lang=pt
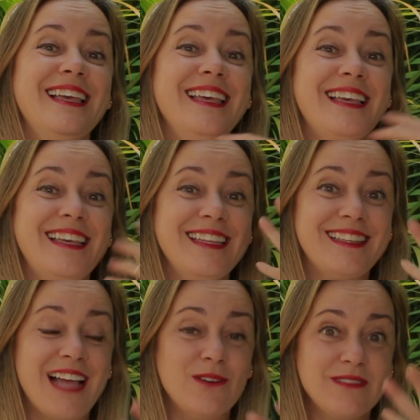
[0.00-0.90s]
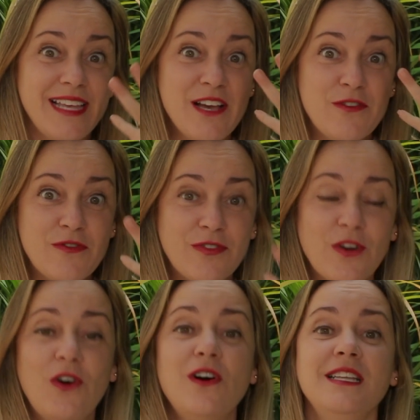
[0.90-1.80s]
E que tal ter
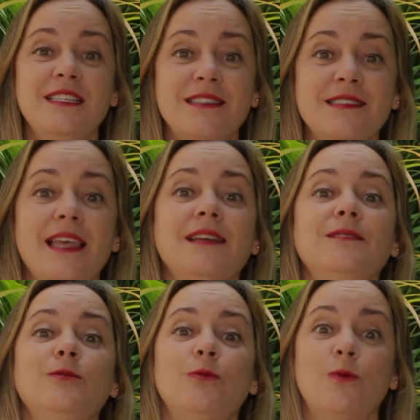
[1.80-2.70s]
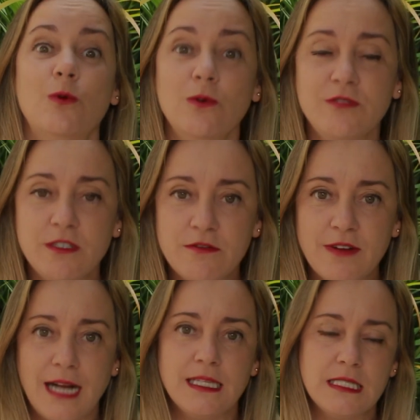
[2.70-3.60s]
flores sendo
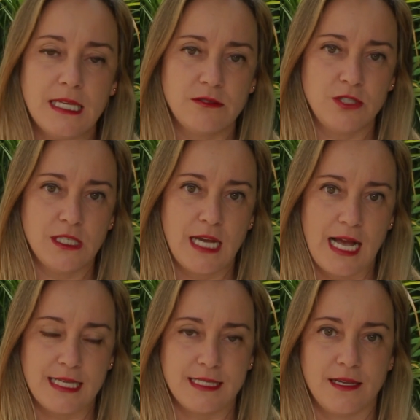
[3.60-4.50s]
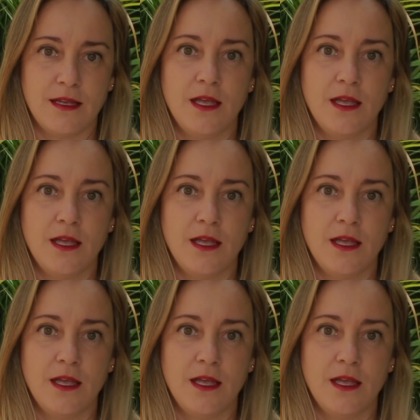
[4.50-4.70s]
cultivadas dentro de casa?